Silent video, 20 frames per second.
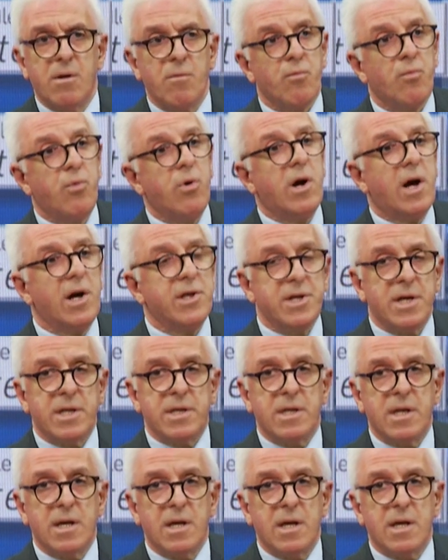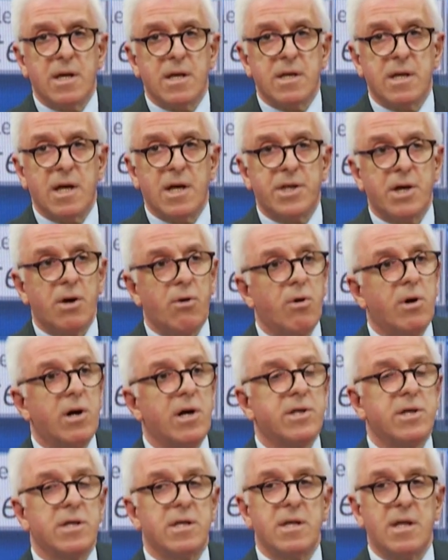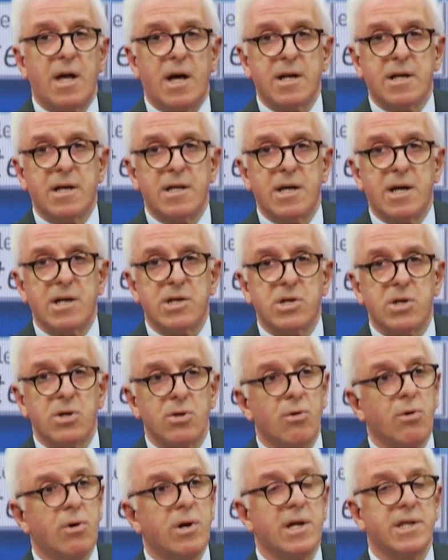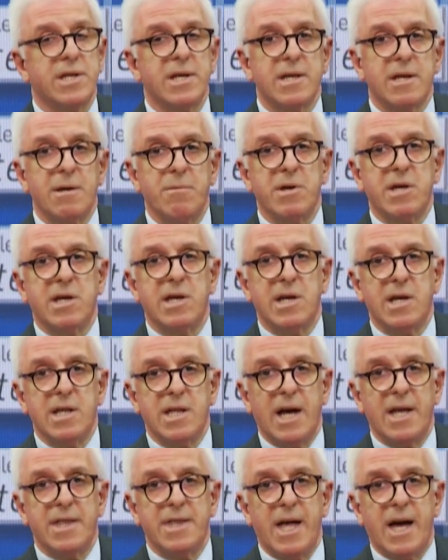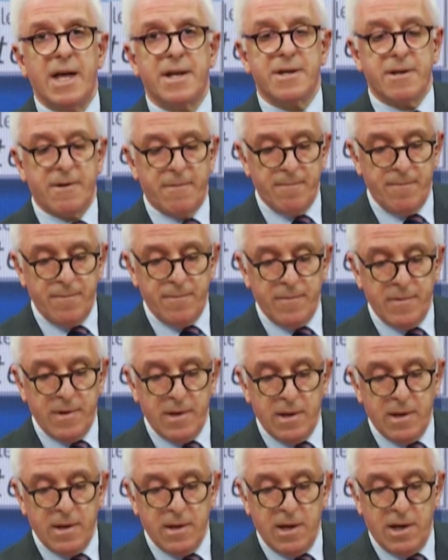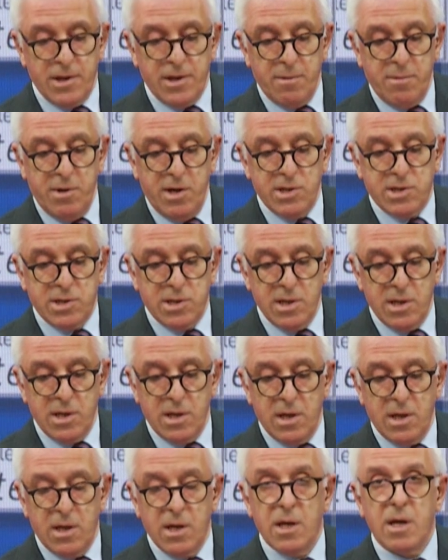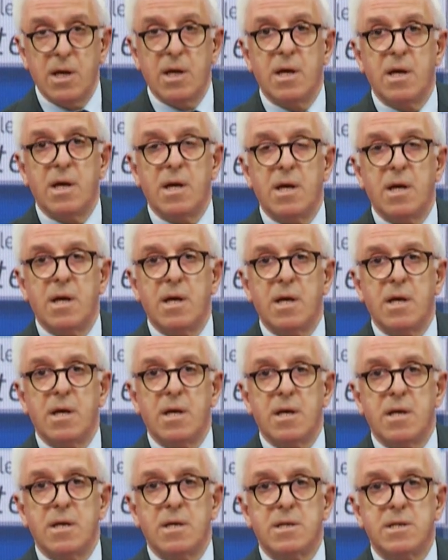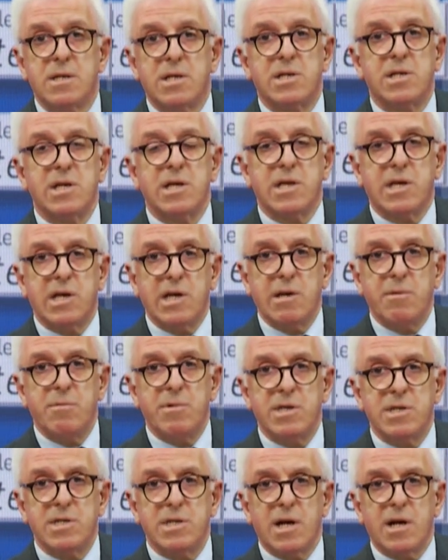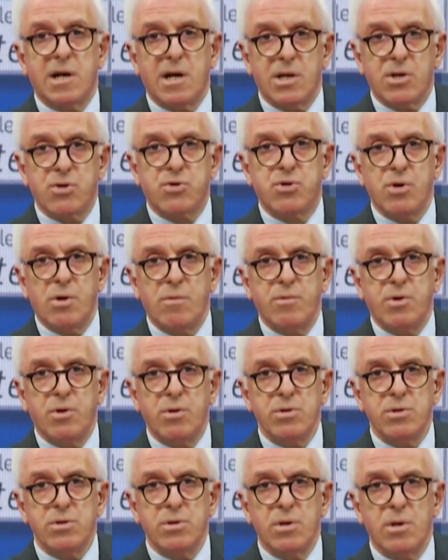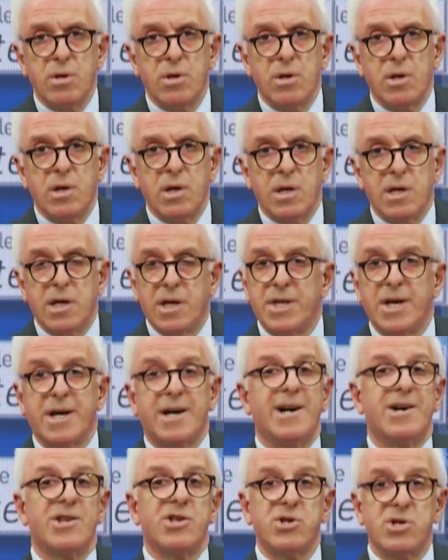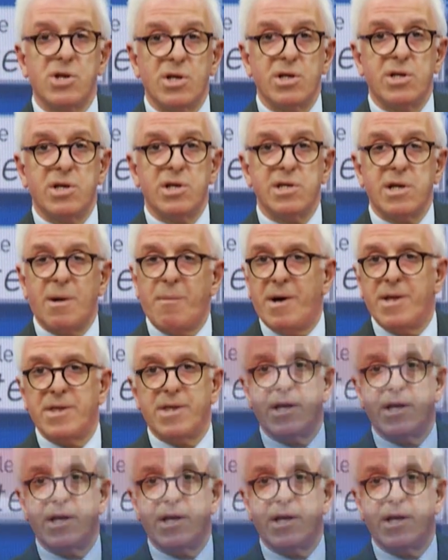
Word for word: Bu kadın ya da o kadının arkadaşları, o kadın gibi giyinenler ya da biz sizin giyiminize karışıyor muyuz? ya da karışıldığı zaman